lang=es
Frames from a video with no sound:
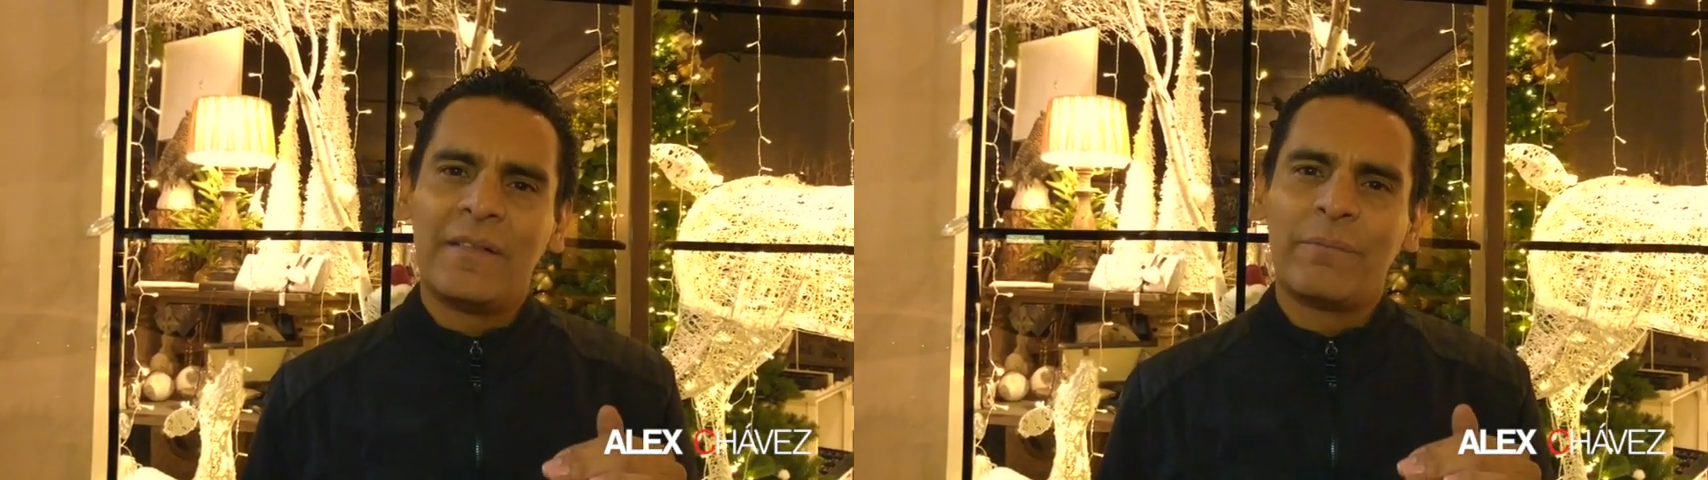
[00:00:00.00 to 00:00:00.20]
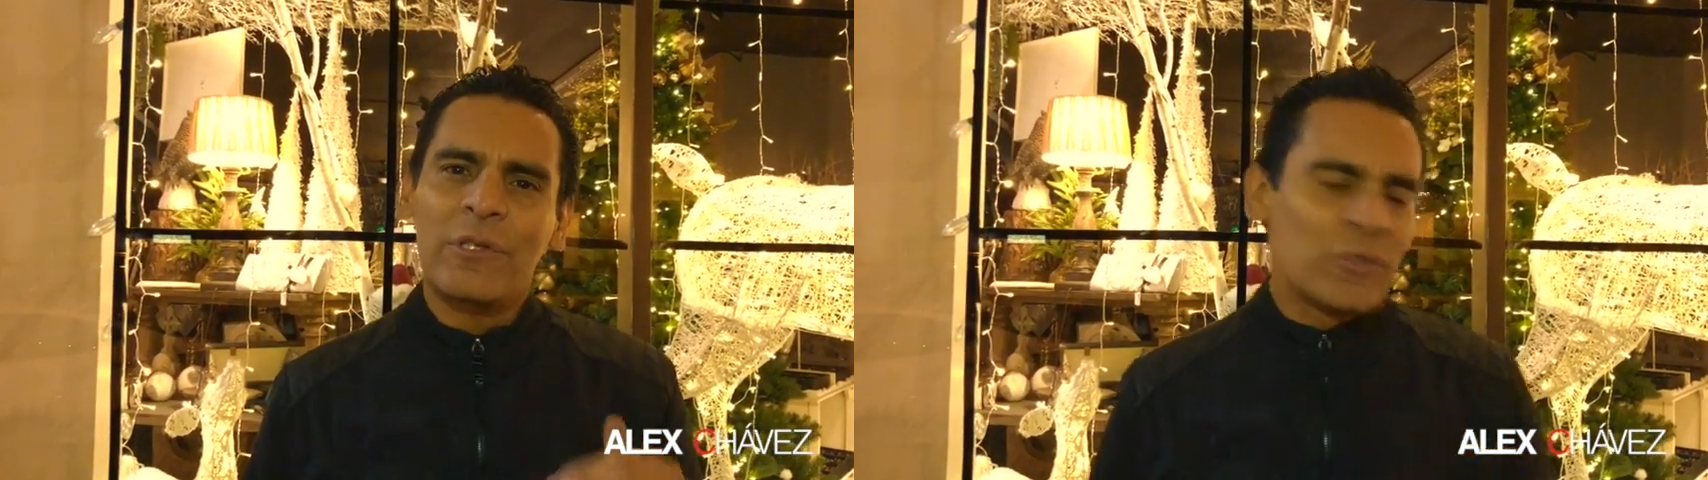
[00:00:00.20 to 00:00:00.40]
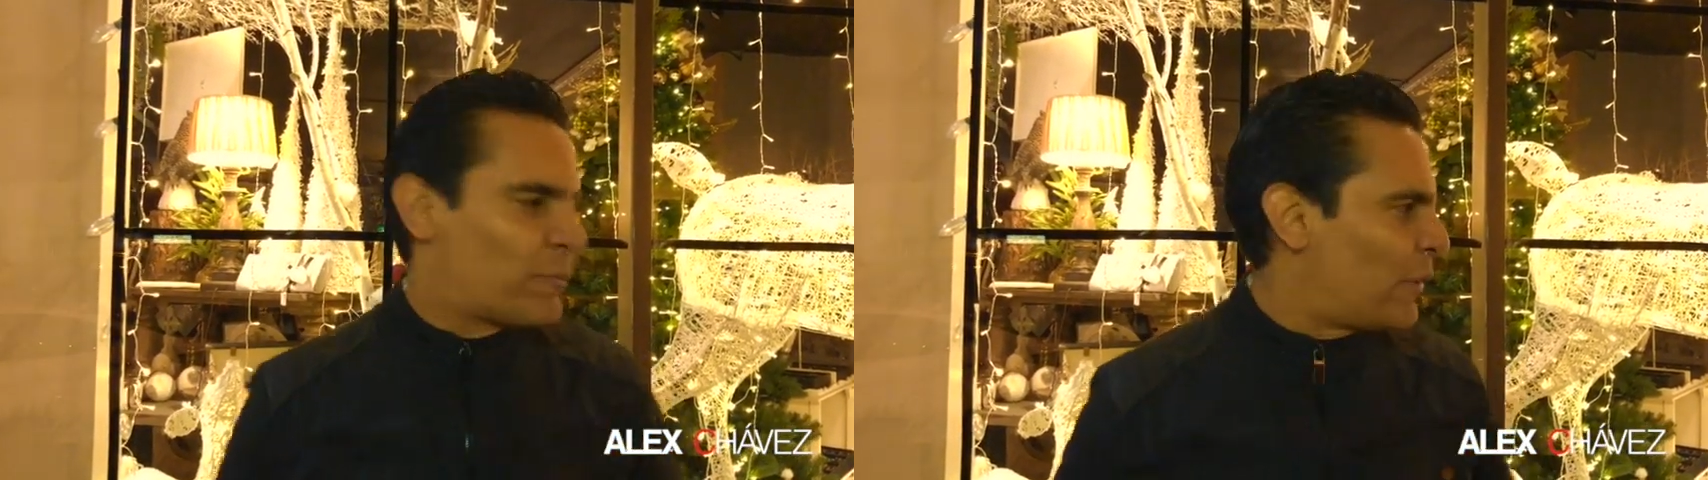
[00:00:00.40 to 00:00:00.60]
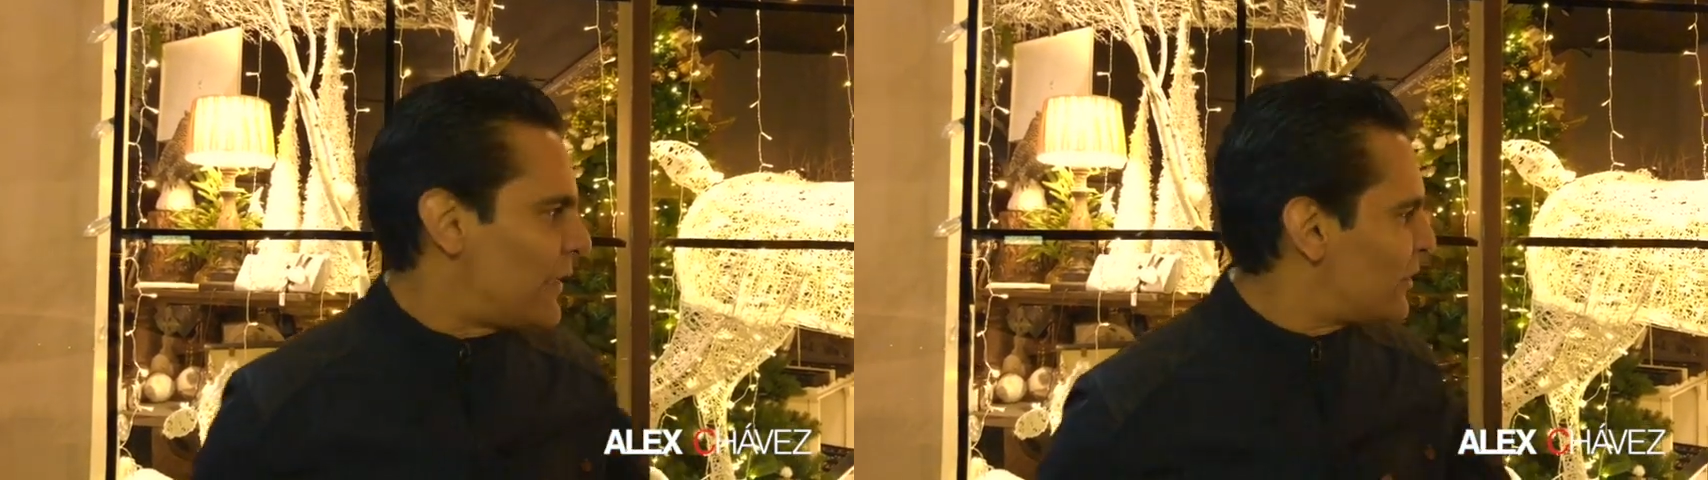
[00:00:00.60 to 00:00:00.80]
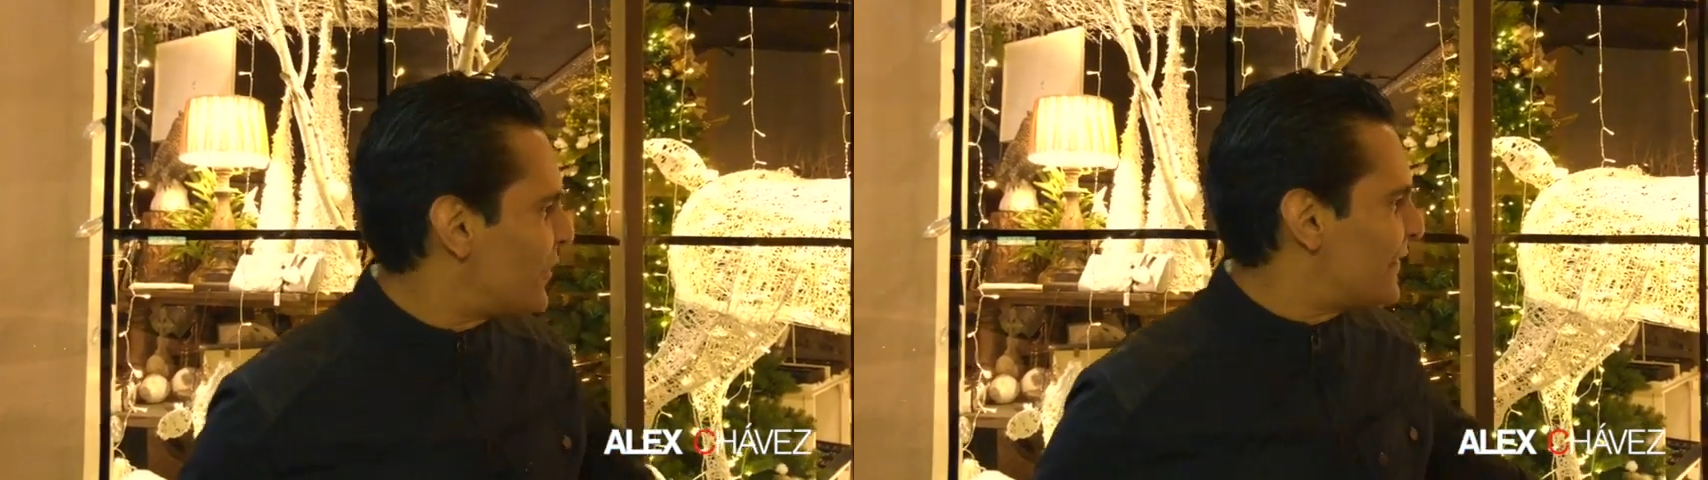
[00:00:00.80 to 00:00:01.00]
Por
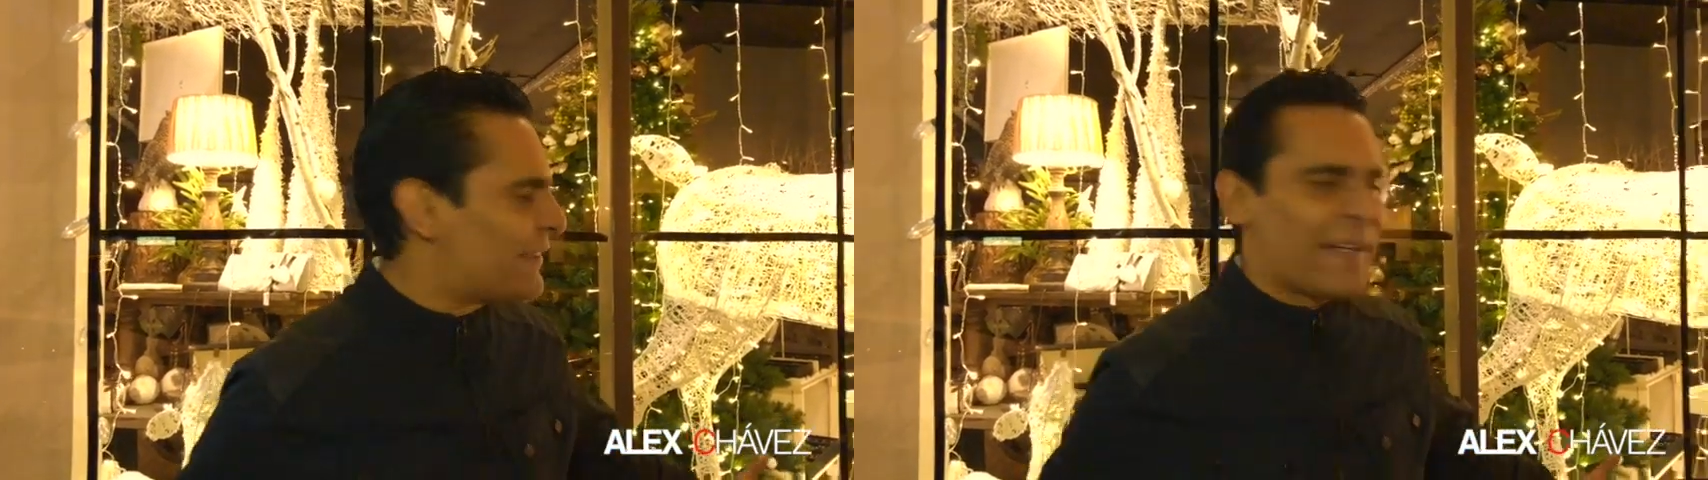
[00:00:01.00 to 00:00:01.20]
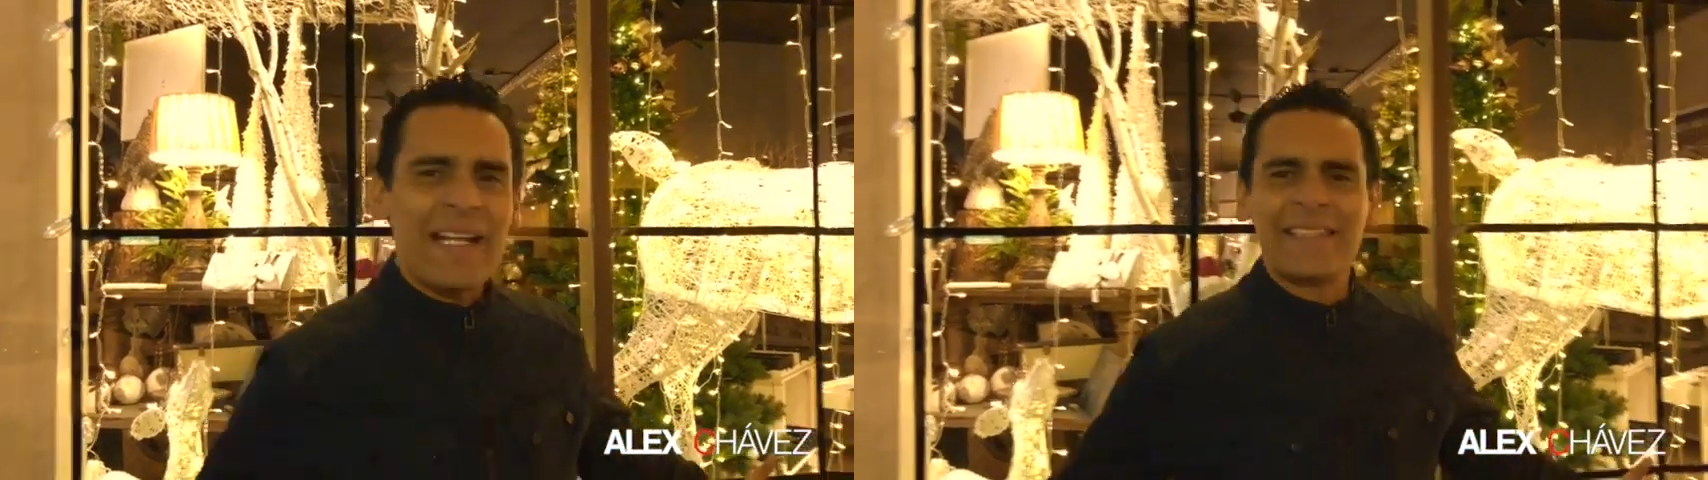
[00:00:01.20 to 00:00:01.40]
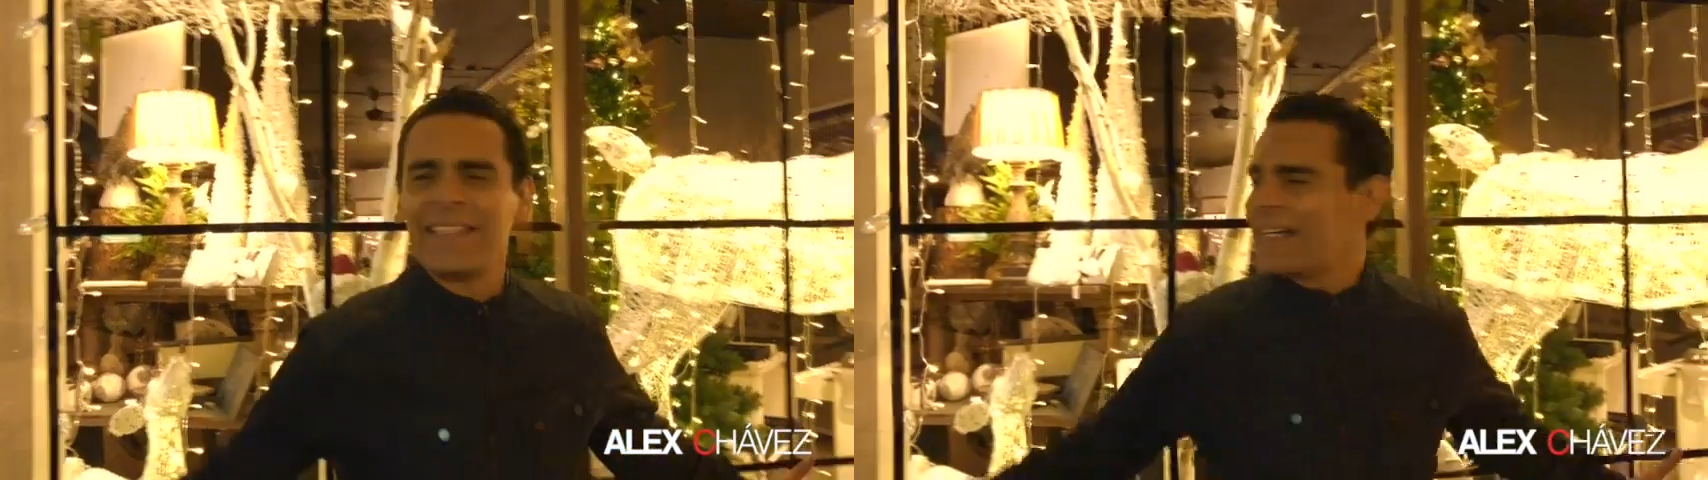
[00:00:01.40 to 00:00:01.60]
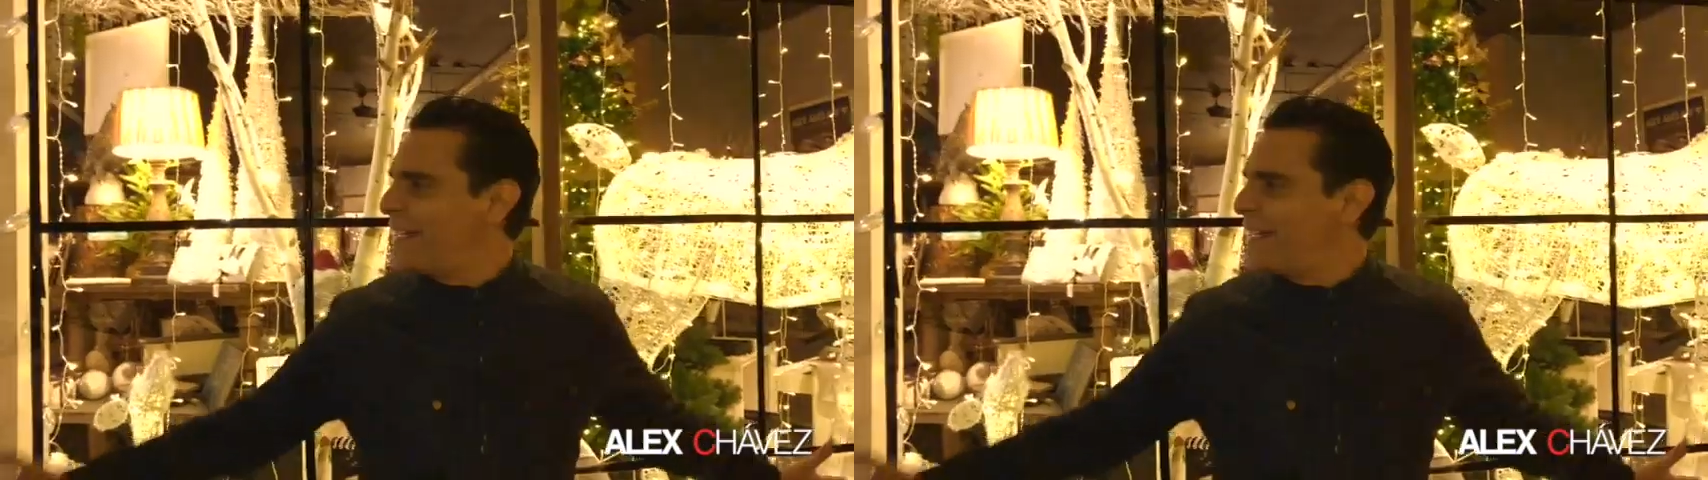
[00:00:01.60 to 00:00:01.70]
supuesto que te van a estar